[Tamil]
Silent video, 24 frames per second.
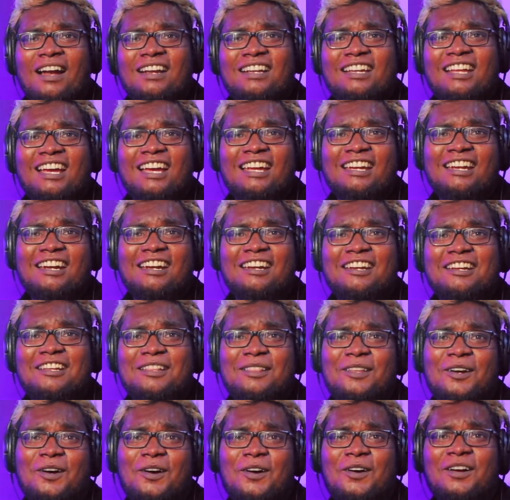பாட்ட
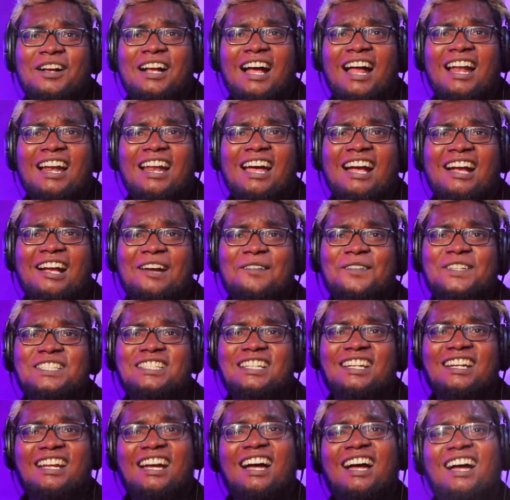எழுதோ கான
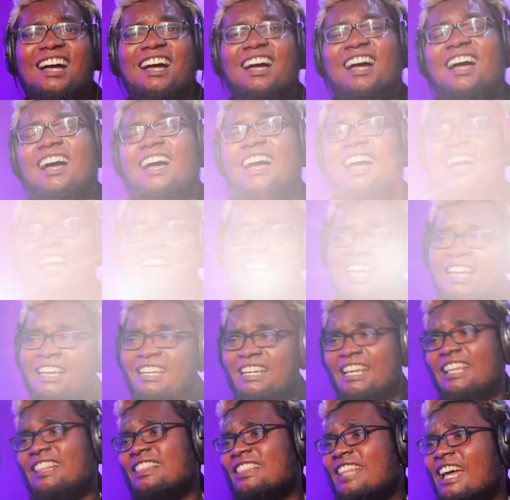கவிஞனா
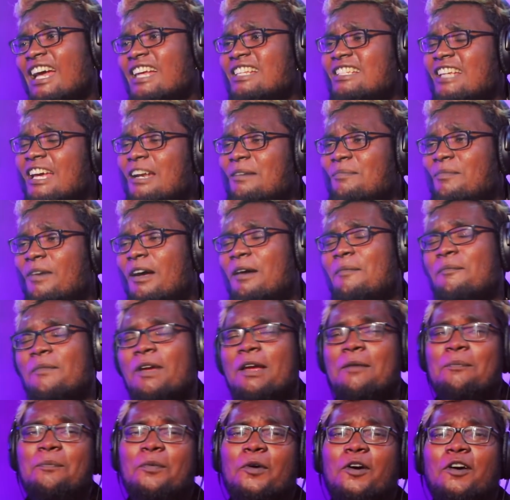இந்த
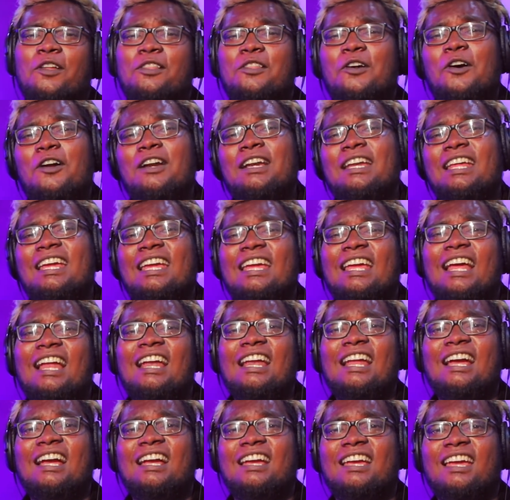ஜென்மமே போதோண்டி
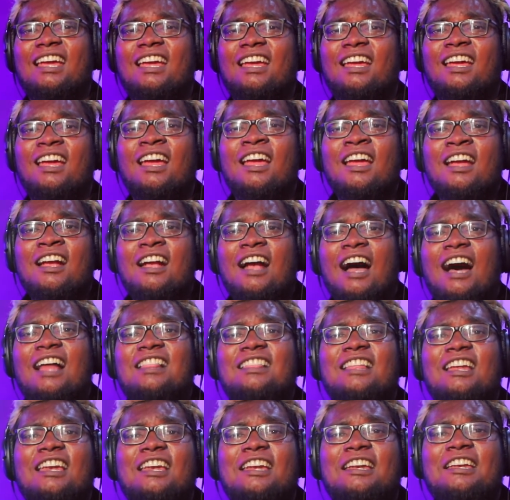எனக்கு
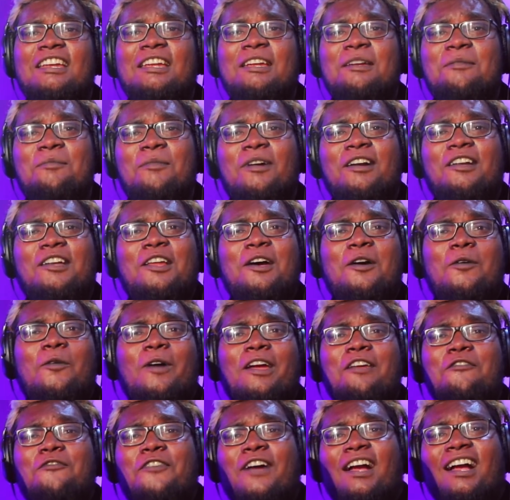காதலி நீ
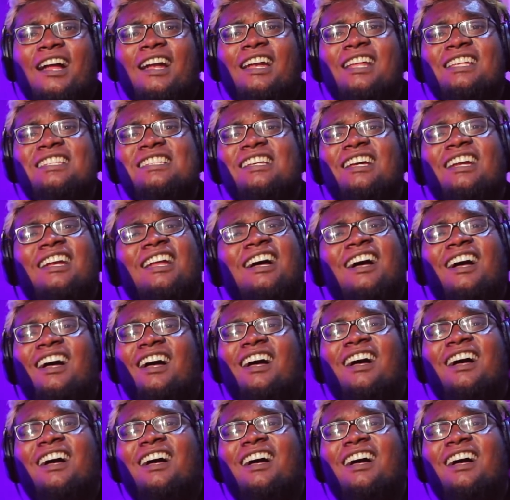மட்டும் வைப்ப கிடைச்சனா